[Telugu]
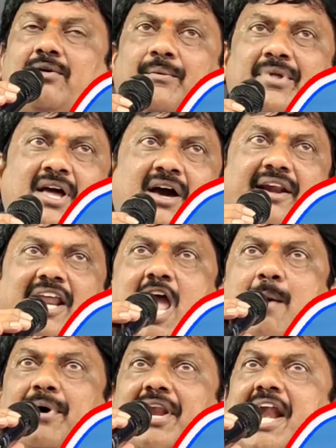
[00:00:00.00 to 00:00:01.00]

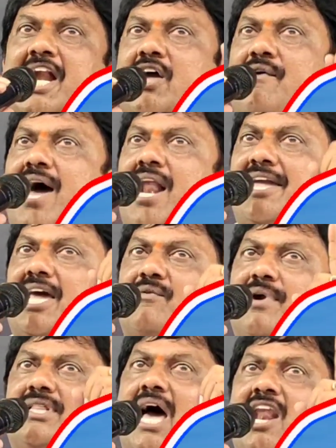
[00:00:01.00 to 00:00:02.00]
మరికొంతమంది పార్టీలో
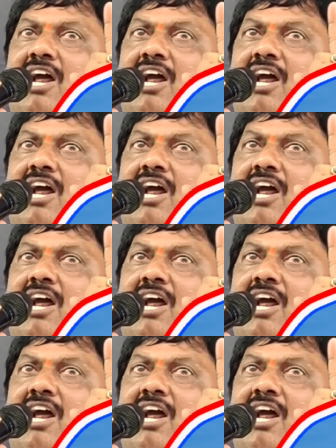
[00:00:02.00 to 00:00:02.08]
చేరారంటూ